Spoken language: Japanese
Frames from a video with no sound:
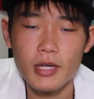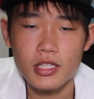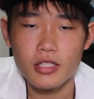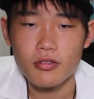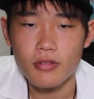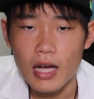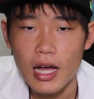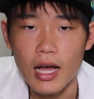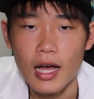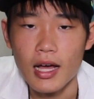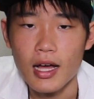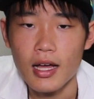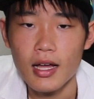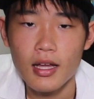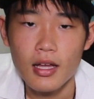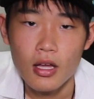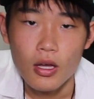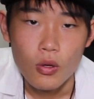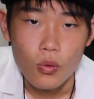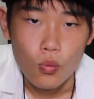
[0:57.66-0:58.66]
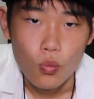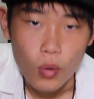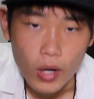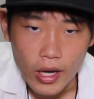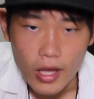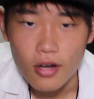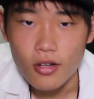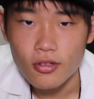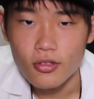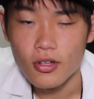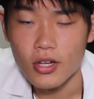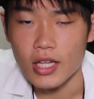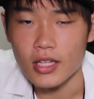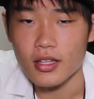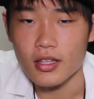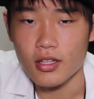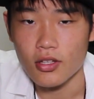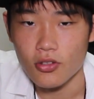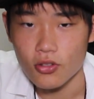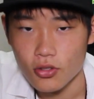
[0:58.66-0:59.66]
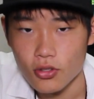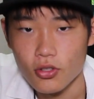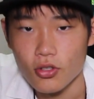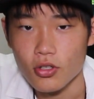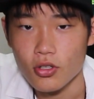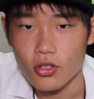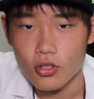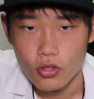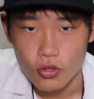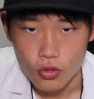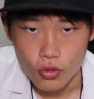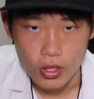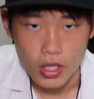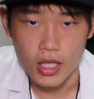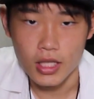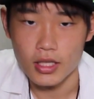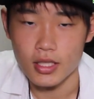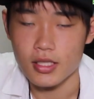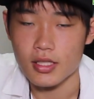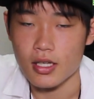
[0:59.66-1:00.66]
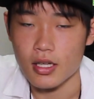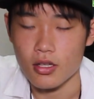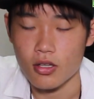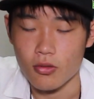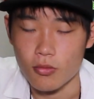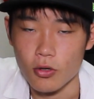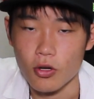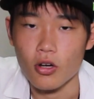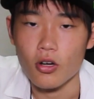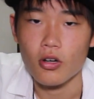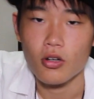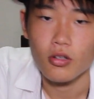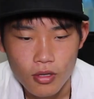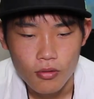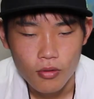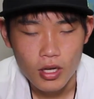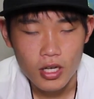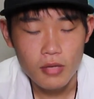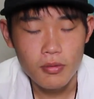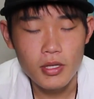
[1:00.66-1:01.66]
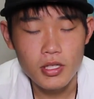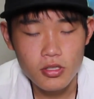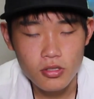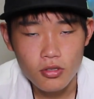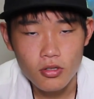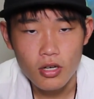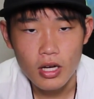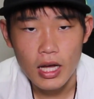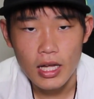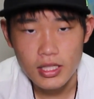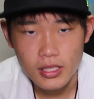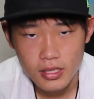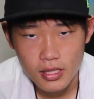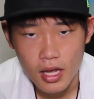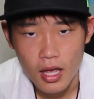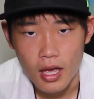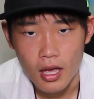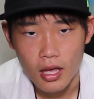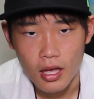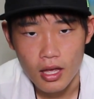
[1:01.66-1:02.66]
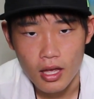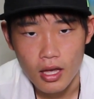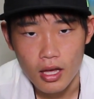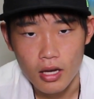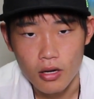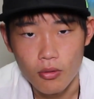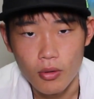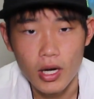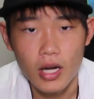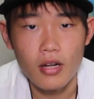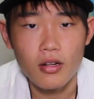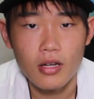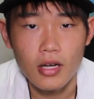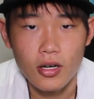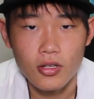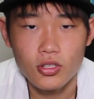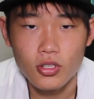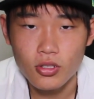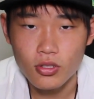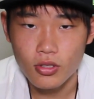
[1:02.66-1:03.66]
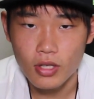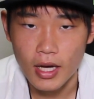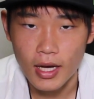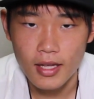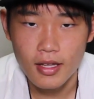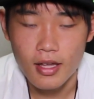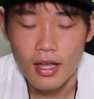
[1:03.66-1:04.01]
箸は割れるのかっていう動画なんですけれども、割り箸を足で割れるかをちょっと変え